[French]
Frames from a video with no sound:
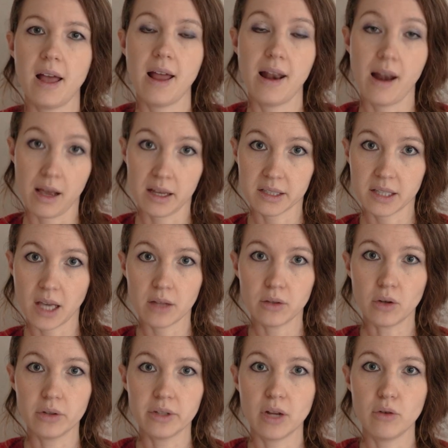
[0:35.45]
Elle a un
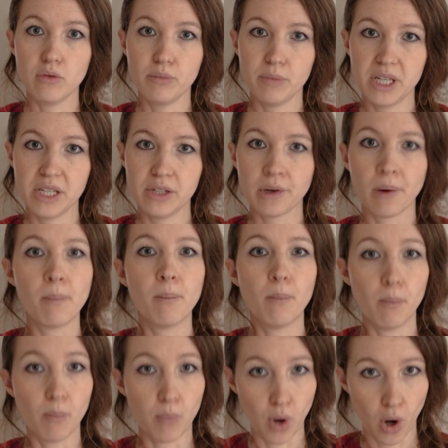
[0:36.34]
cadre en
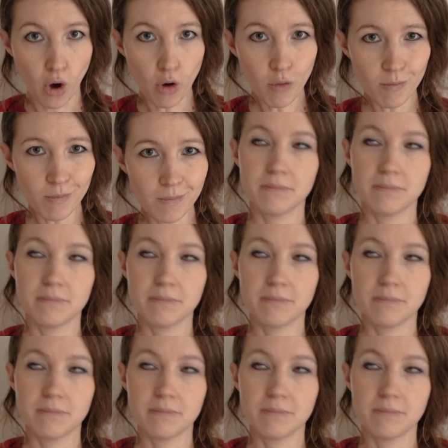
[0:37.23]
aluminium blanc